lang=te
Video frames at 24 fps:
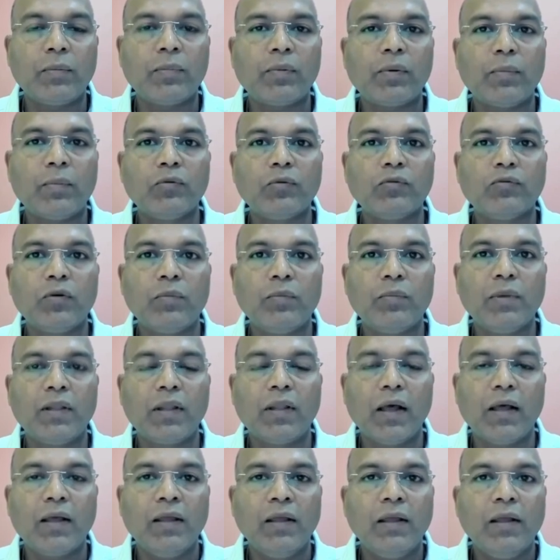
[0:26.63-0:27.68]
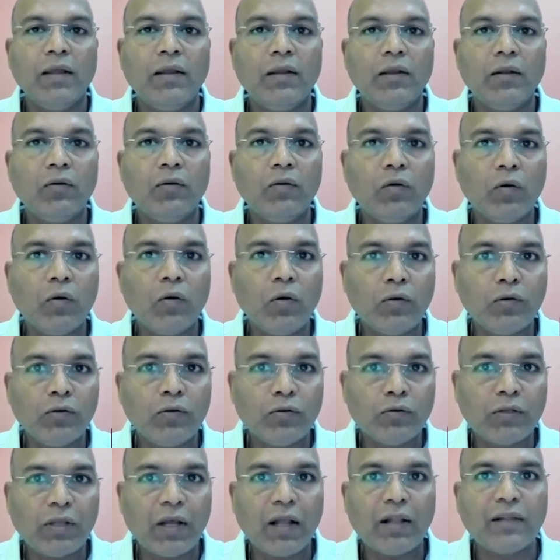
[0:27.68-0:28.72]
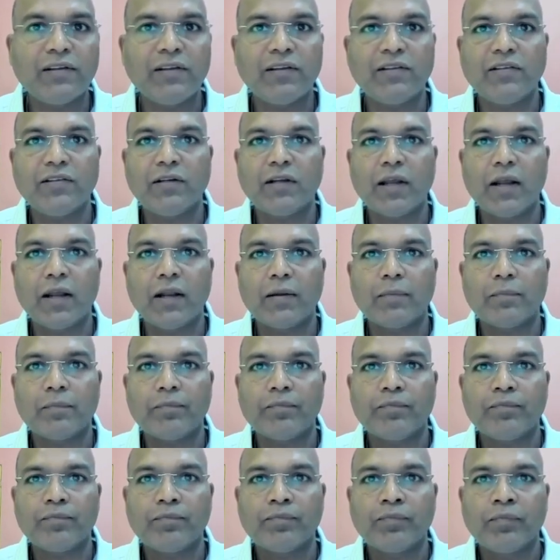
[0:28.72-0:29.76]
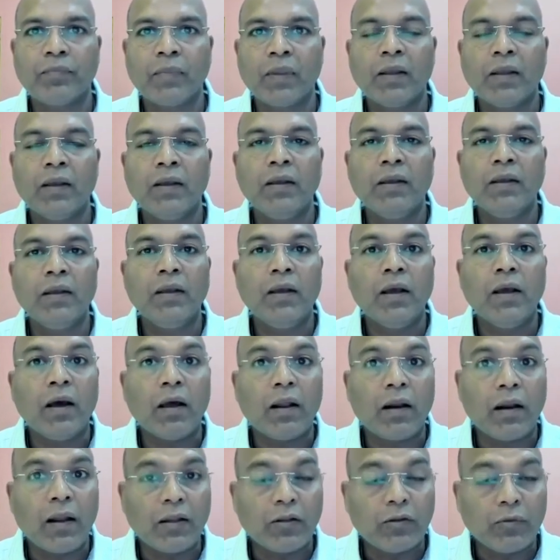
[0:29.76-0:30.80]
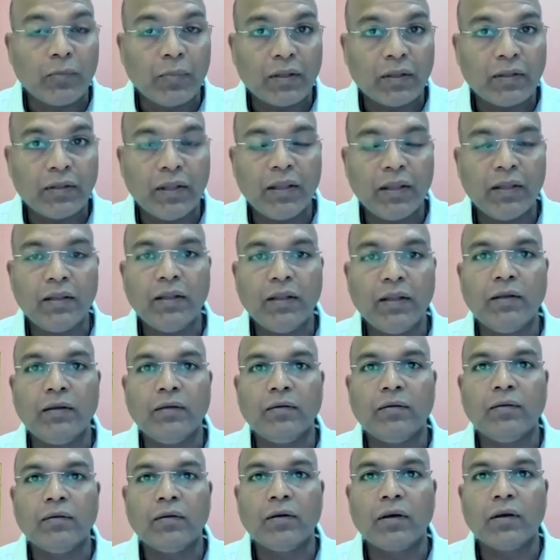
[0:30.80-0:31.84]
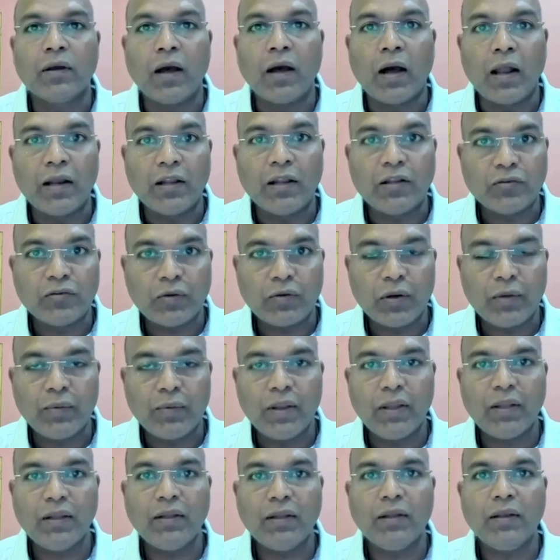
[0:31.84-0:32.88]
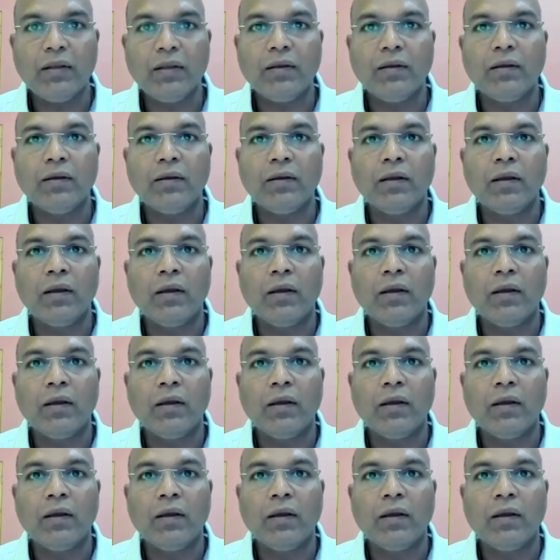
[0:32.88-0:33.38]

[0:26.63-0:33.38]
క్రిత ప్రభుత్వం మీద ఎన్నో యుద్ధాలు చేసిండు ఆయన రైతు బంద్ ఏంది కాళేశ్వరం ఏంది